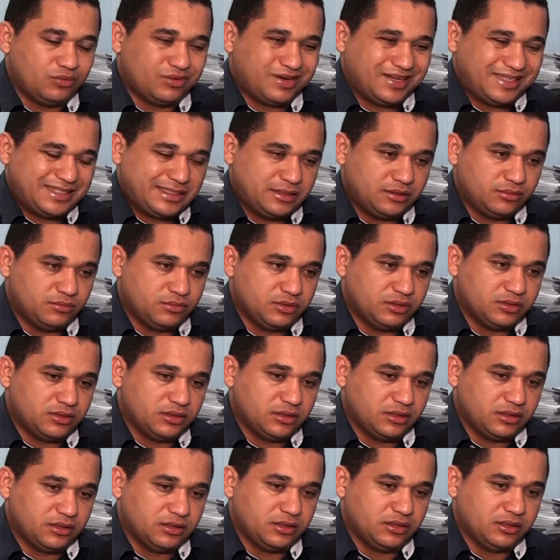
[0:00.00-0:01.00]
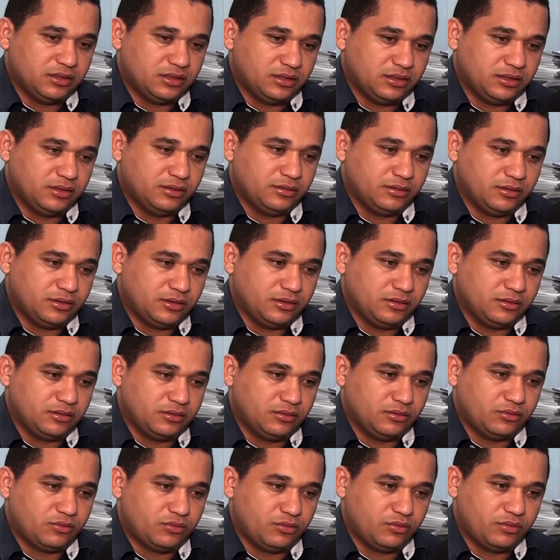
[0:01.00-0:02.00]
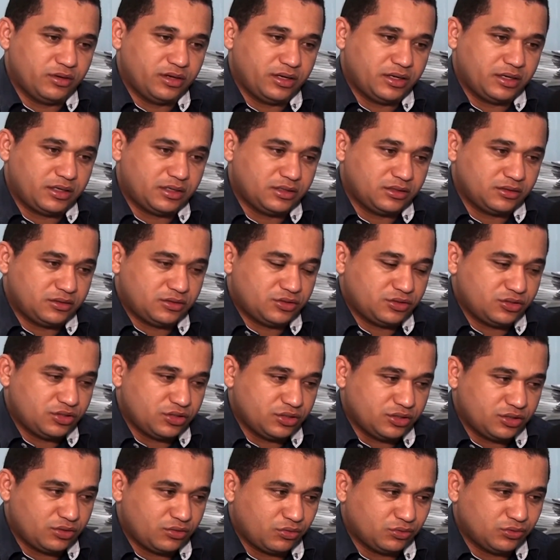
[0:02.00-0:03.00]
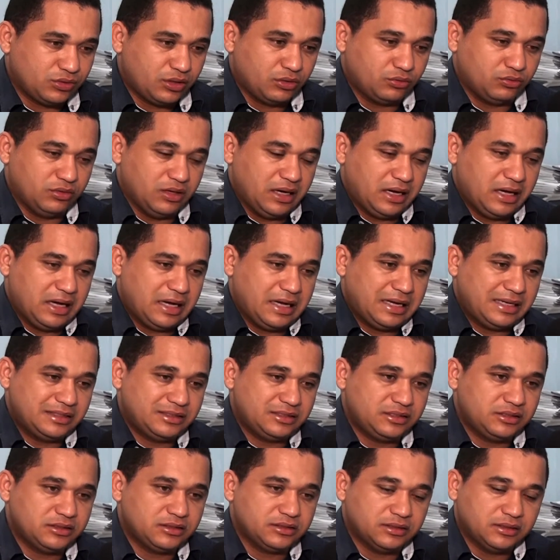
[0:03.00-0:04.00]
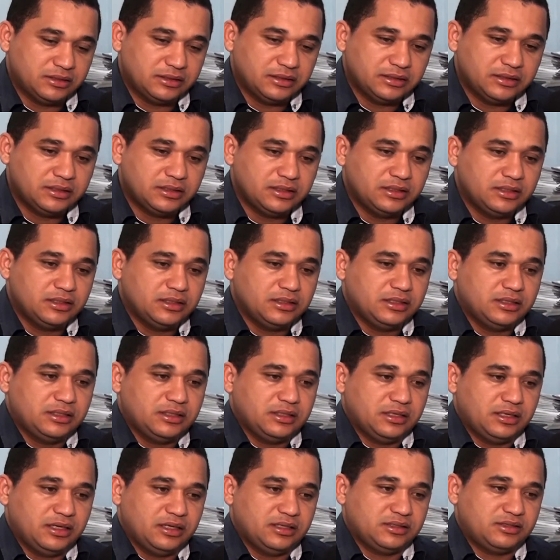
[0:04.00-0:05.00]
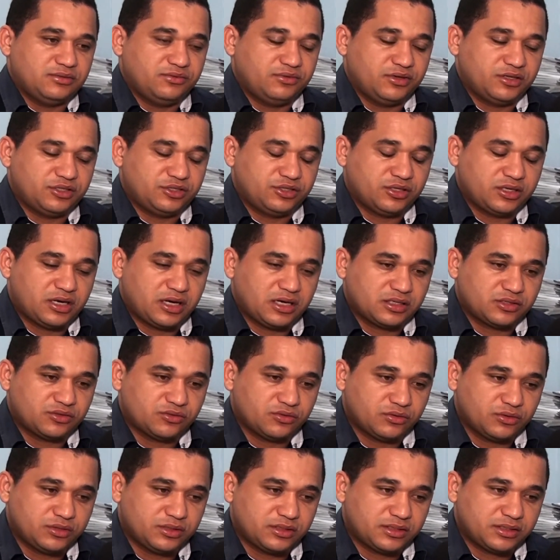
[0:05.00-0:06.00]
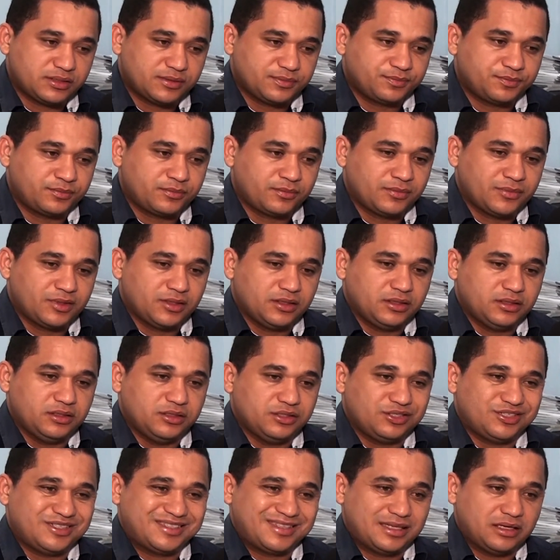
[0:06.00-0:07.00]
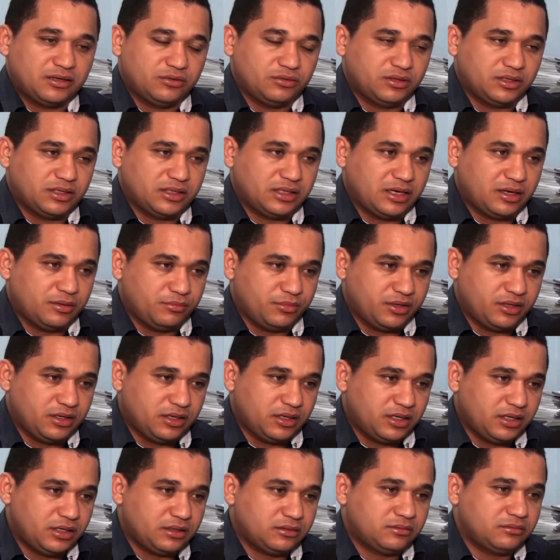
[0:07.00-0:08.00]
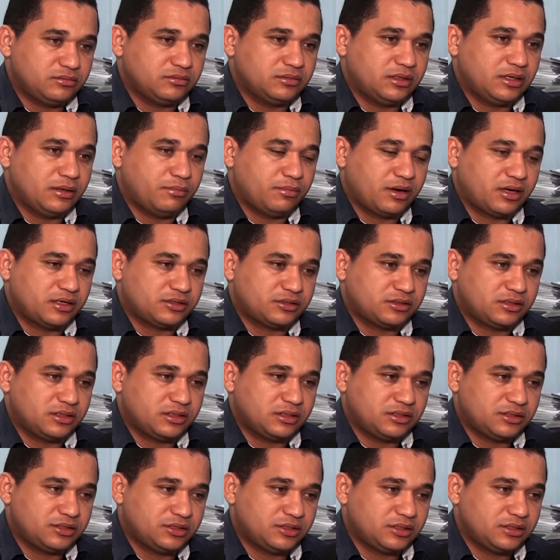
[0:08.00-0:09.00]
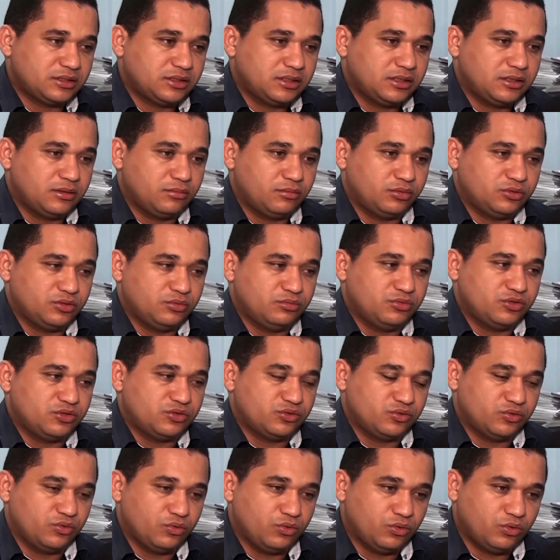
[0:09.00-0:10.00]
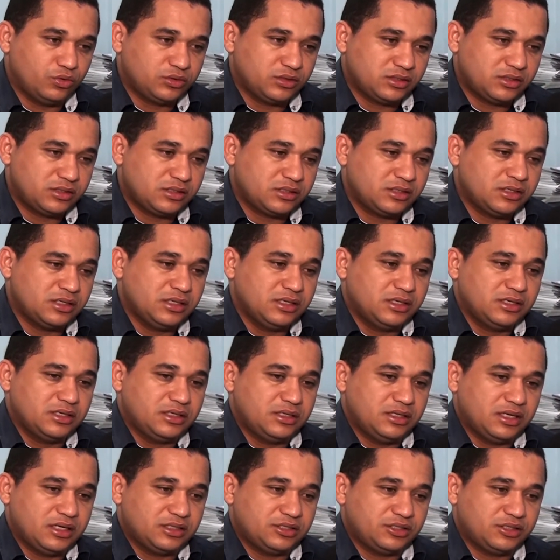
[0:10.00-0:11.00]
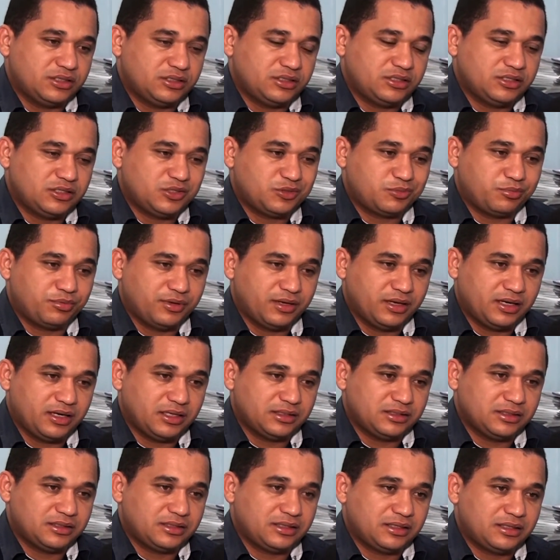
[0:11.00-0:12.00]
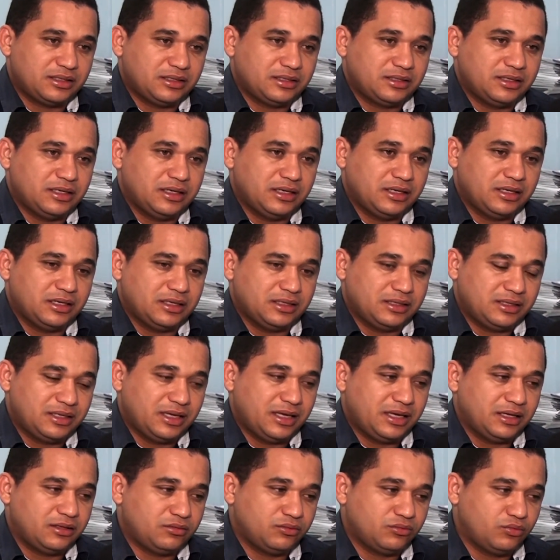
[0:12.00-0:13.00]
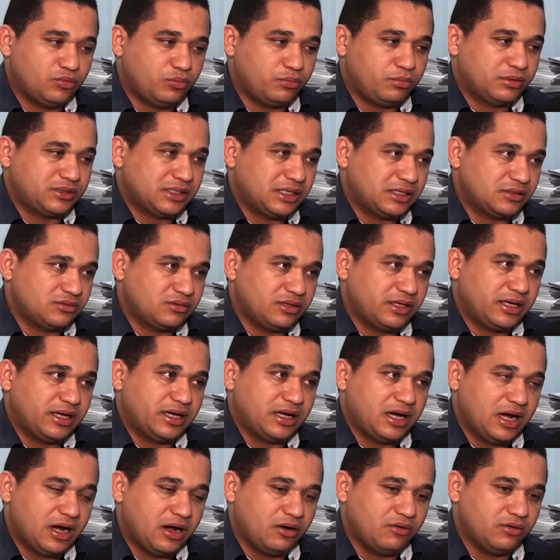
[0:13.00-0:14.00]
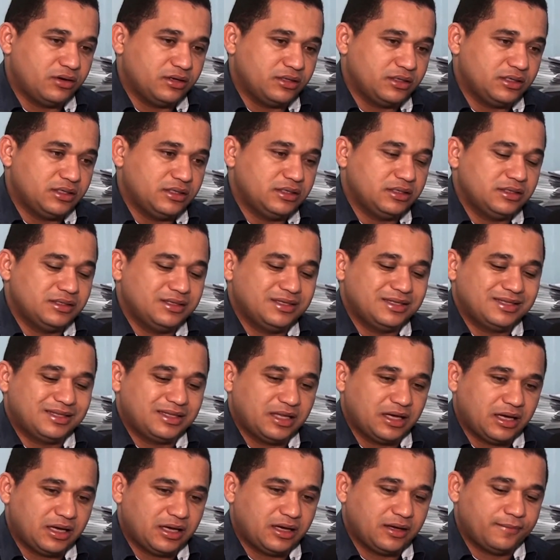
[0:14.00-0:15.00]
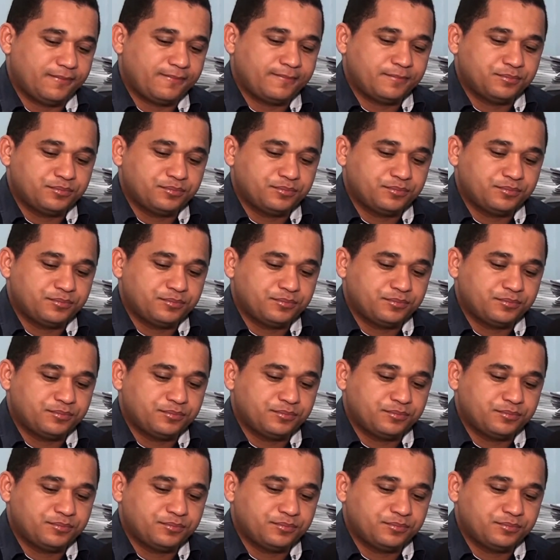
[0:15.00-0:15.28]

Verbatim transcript: crime é, é, é com requinte de crueldade. Né, as investigações estão em andamento, né, bastante promissoras, e a gente espera, é, dentro do prazo legal aí, estar tá,